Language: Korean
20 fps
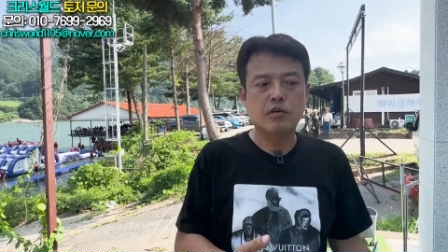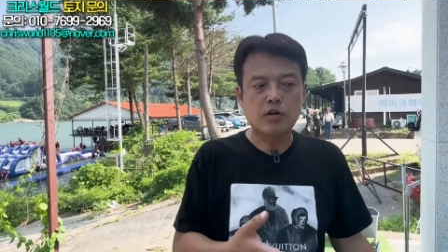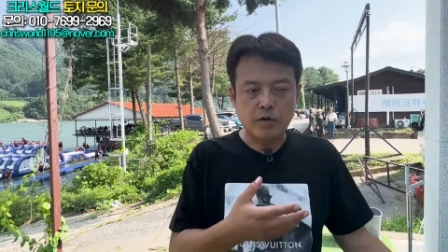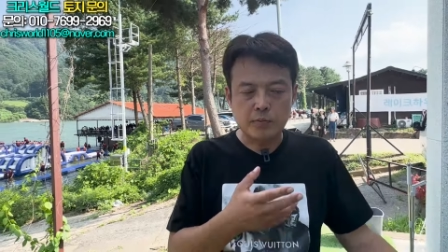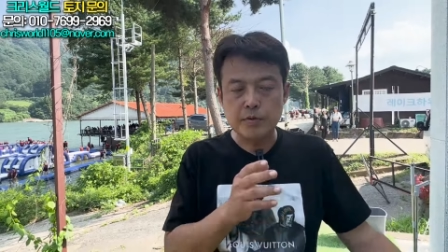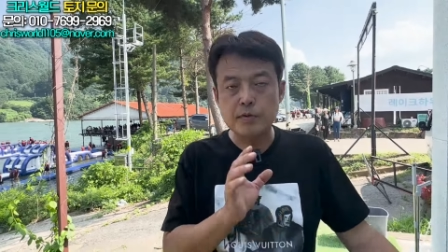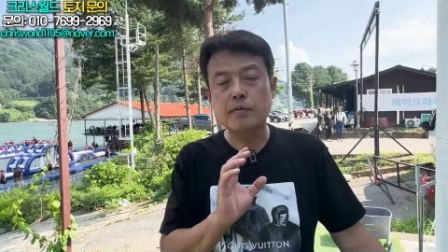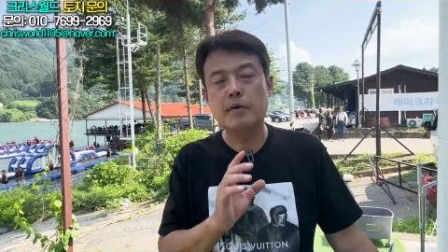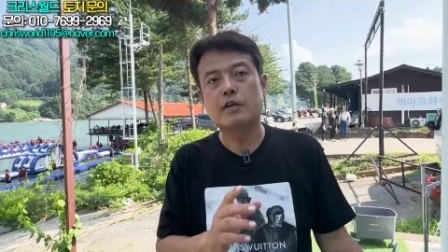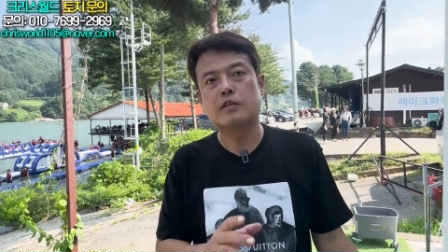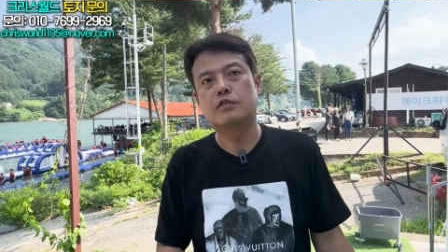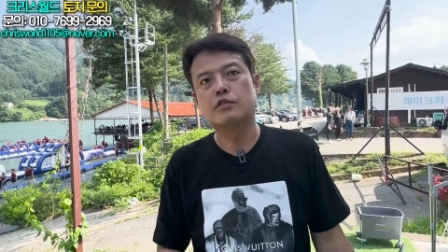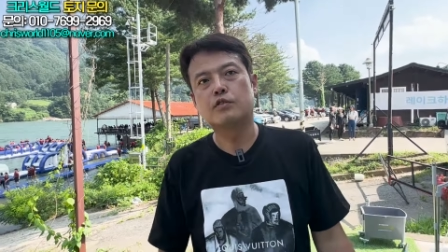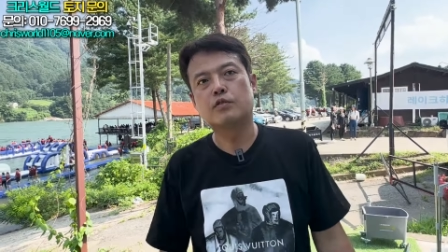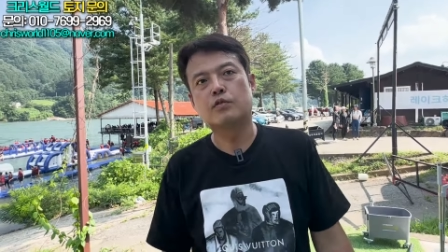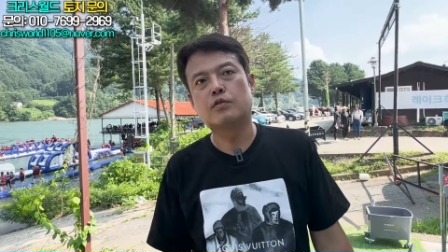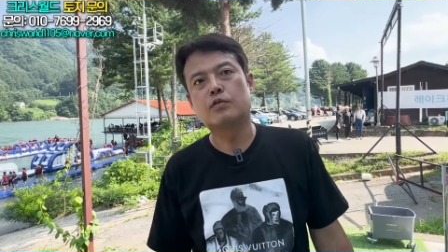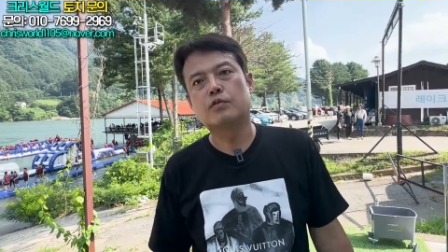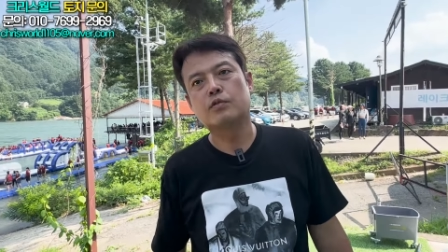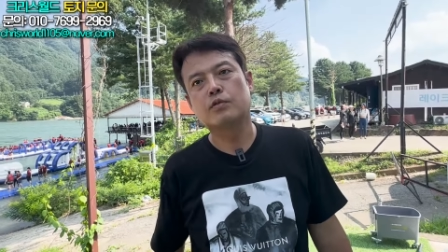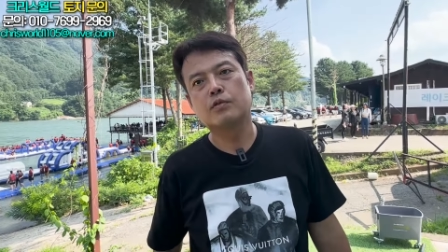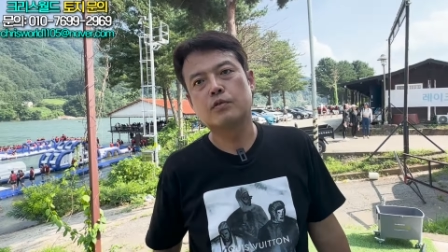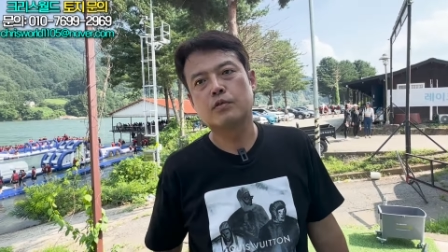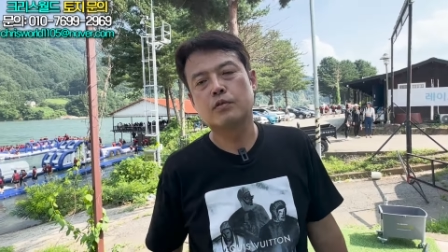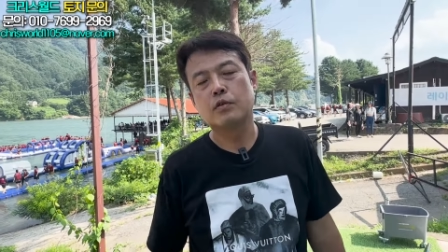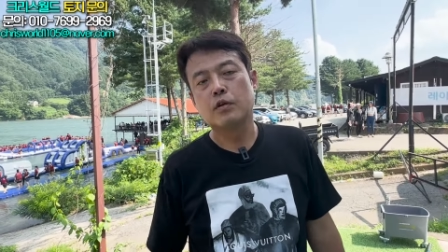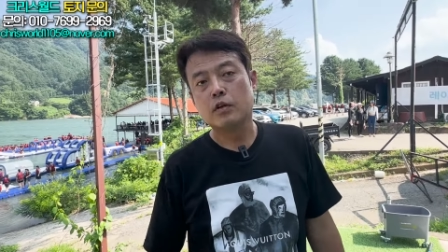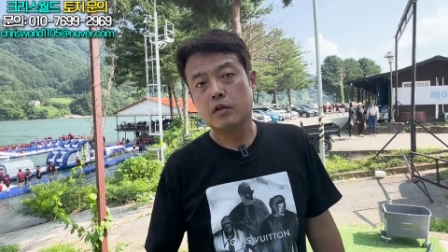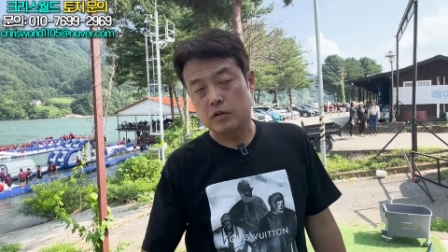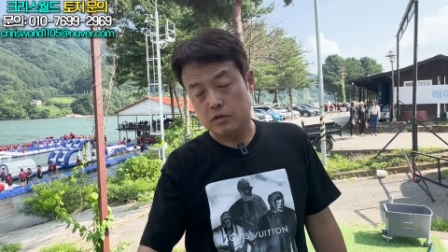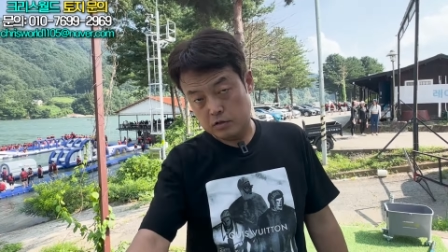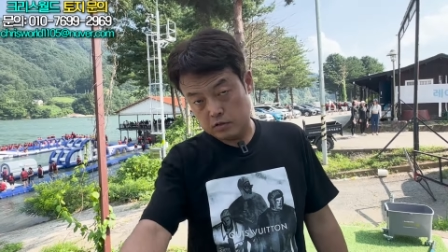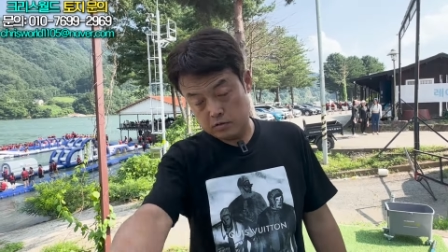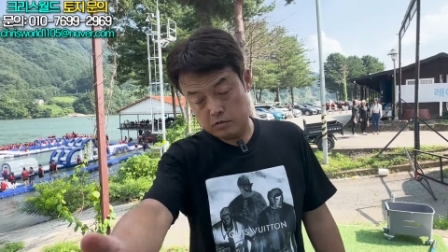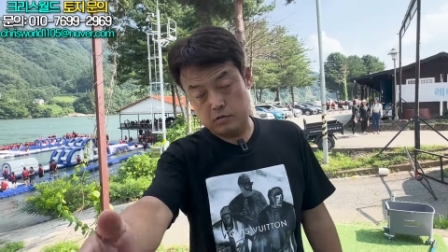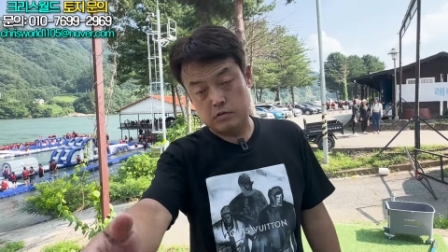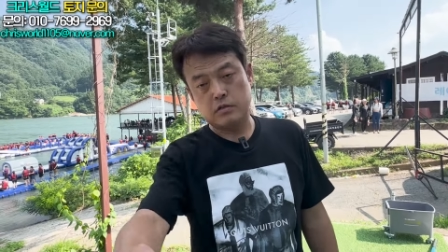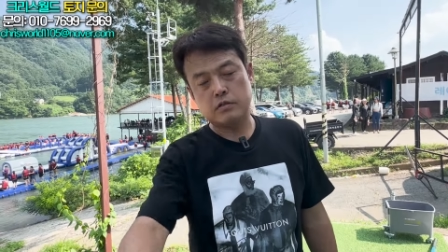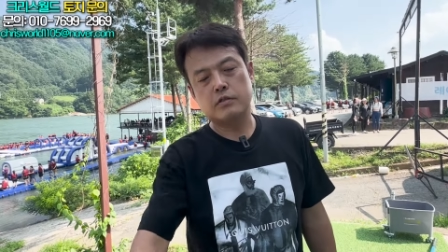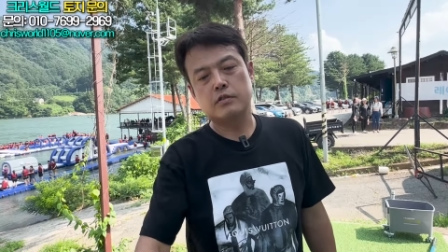커피 마시러 오고,
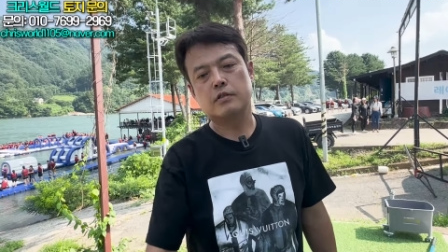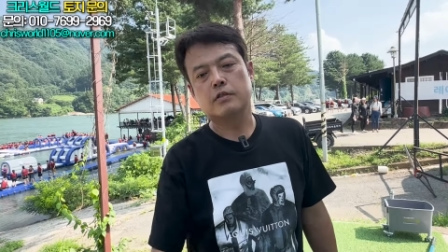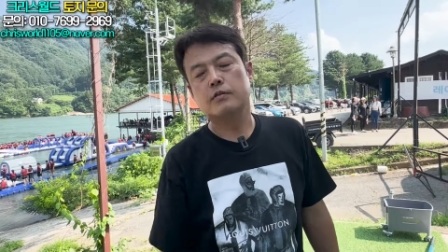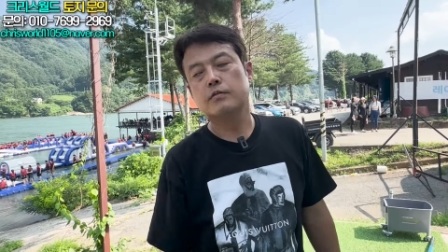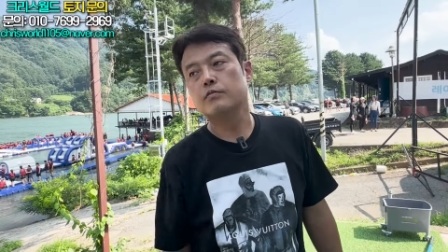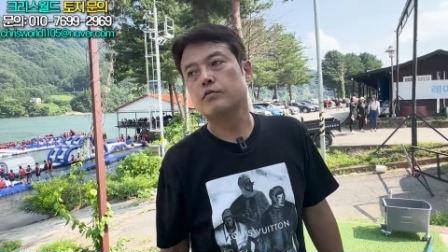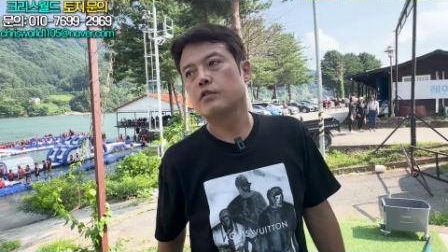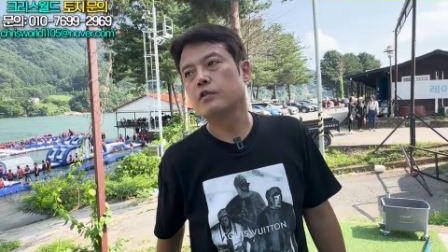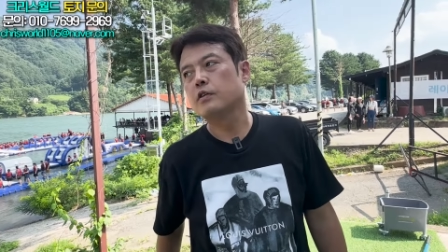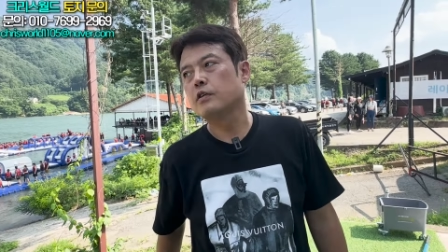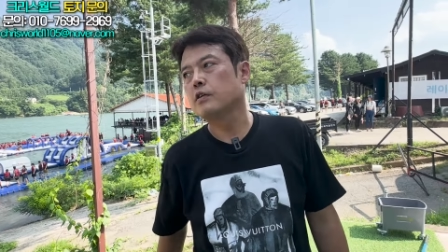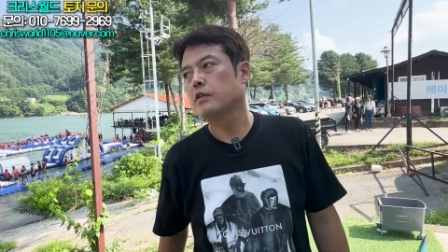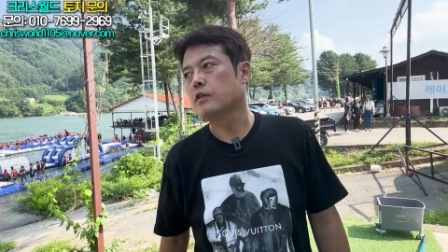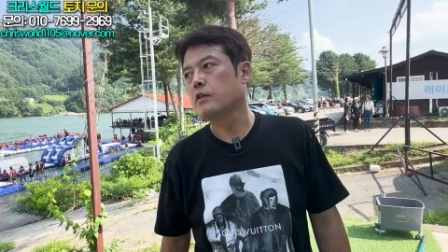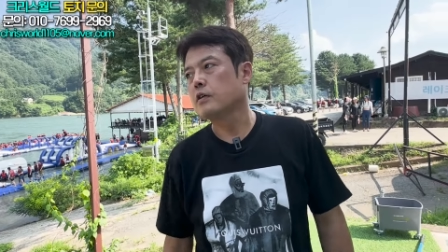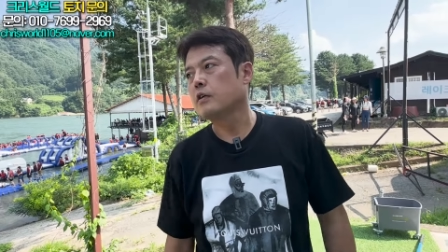지금 우리